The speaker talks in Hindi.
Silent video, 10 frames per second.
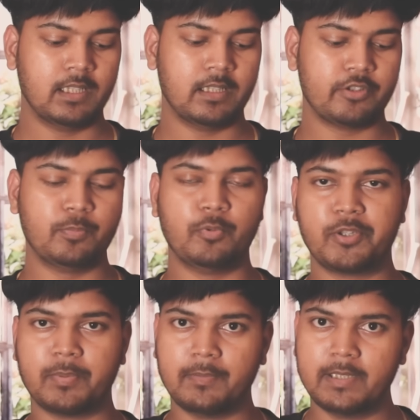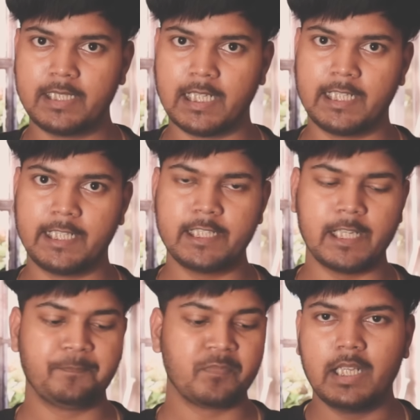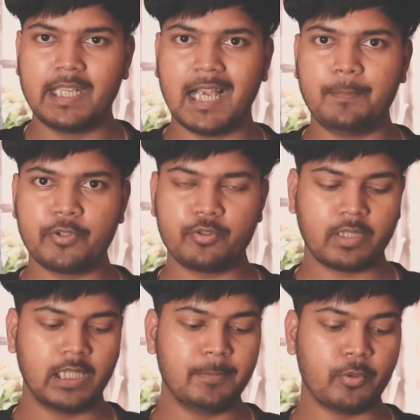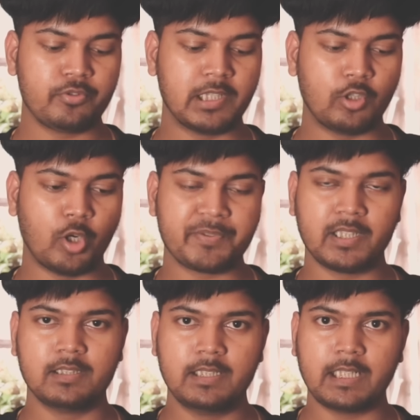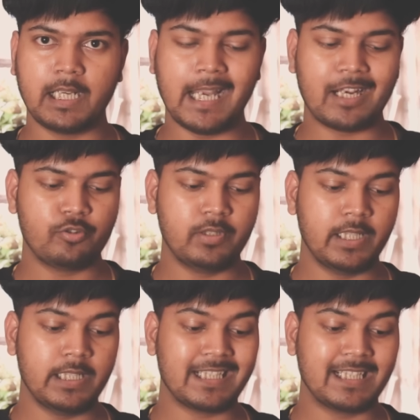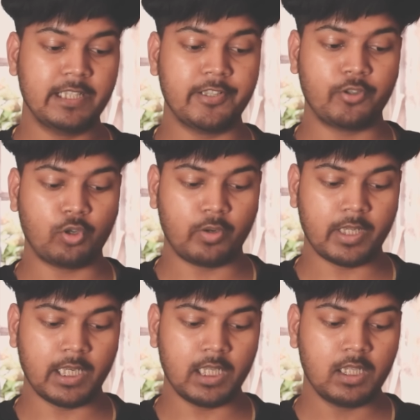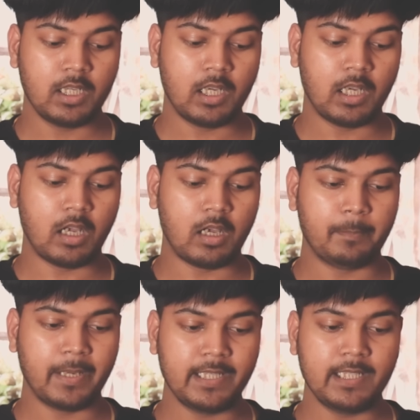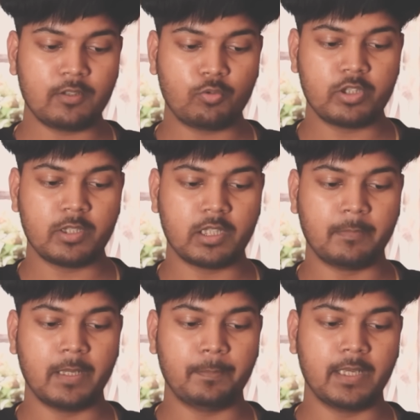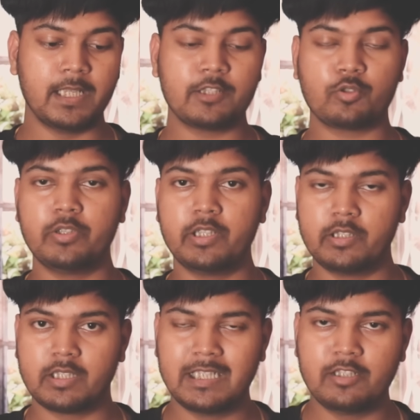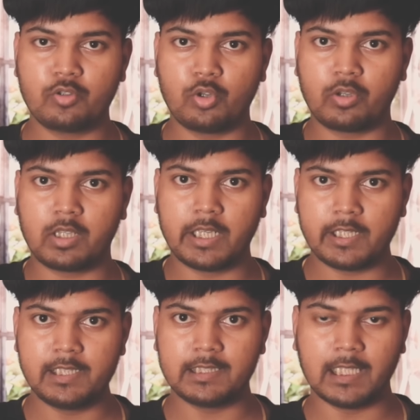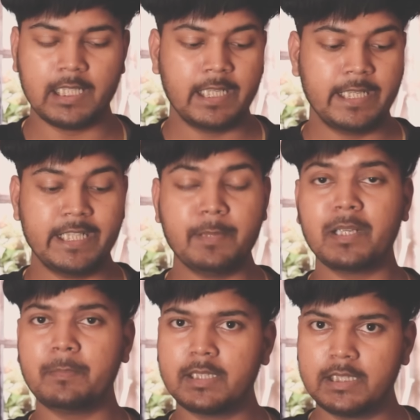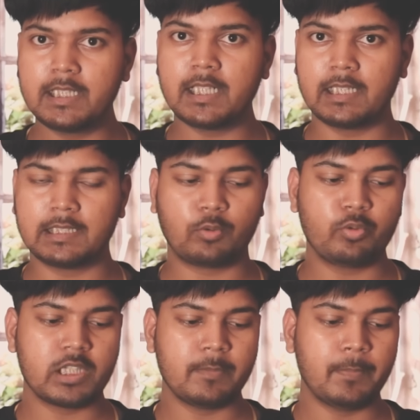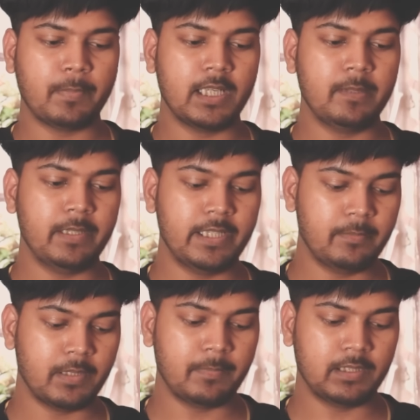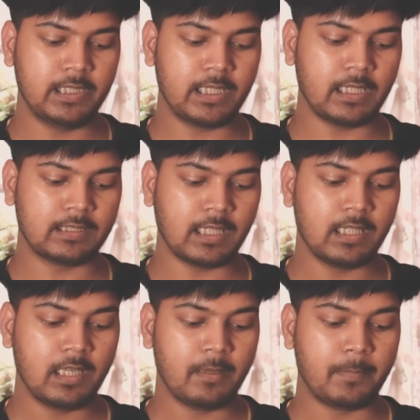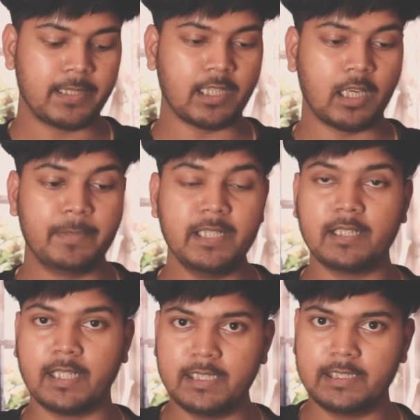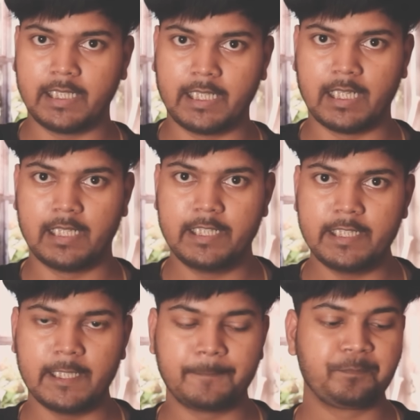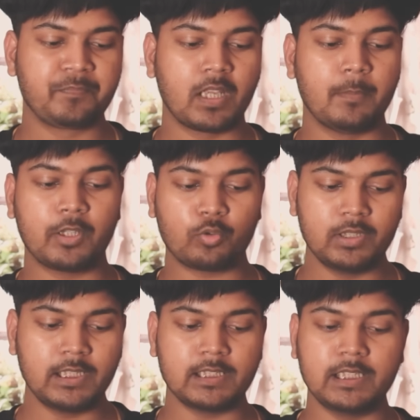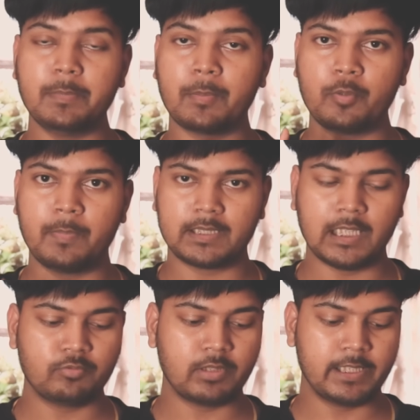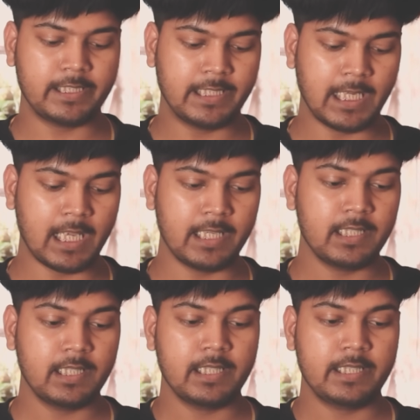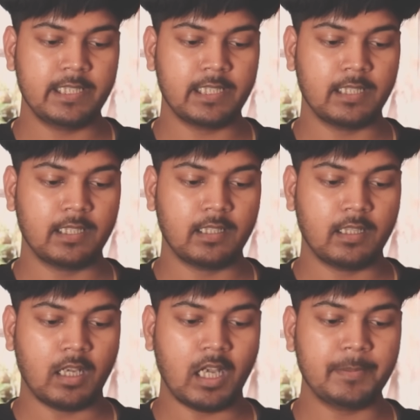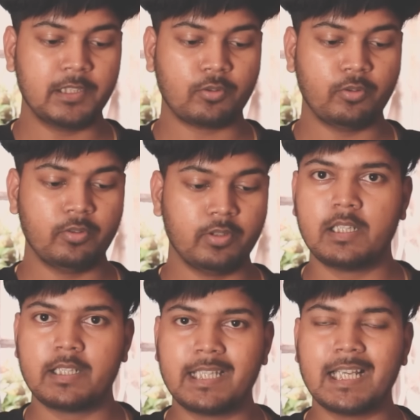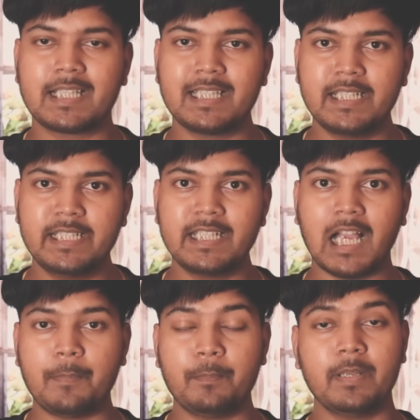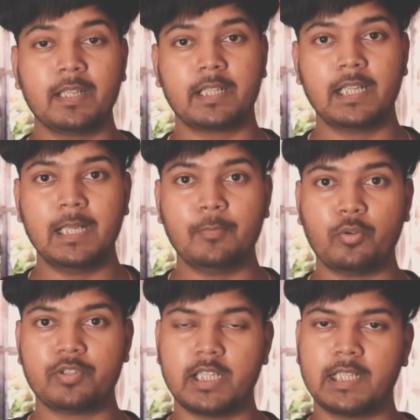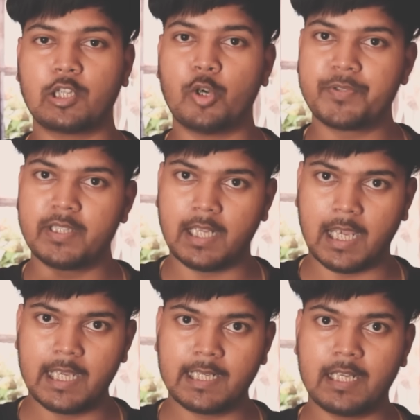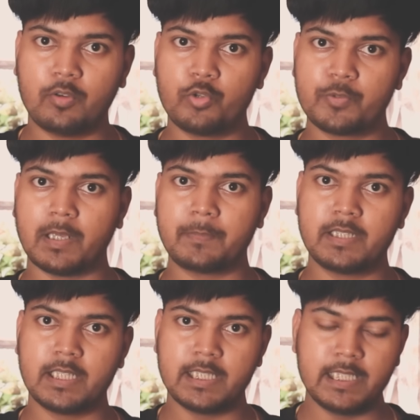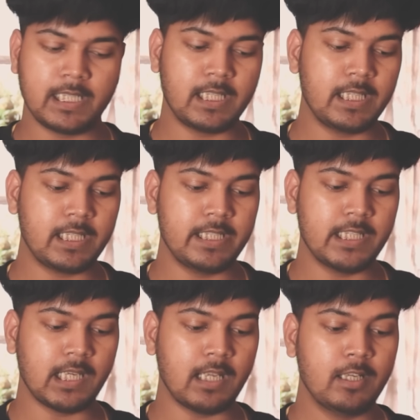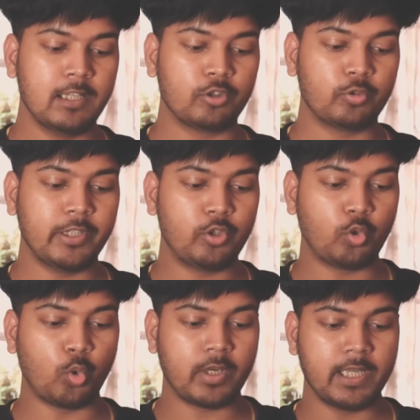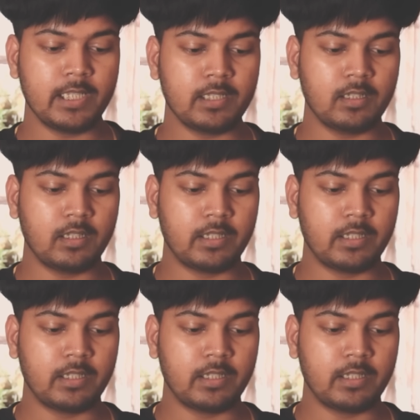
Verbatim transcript: सपोर्ट पावर लिखा गया ठीक है यहाँ पर जो क्लेम ऑन चेन ऑप्शन दिख रहा है एक्चुअली ये स्क्रीन रिकॉर्डर है आ, मैंने कुछ समय पहले इसको स्क्रीन रिकॉर्ड कर लिया था ये मेरे में दिख रहा था कुछ समय पहले ये मेरे में दिख रहा था बट अभी नहीं दिख रहा है ठीक है बट कोई दिक्कत नहीं मैं आपको बता दूंगा कि क्या है ठीक है अभी देखो जैसे ही आप में क्लेम ऑन चेन का ऑप्शन आएगा उस पर आप जैसे ही क्लिक कीजिएगा तो ये टोकन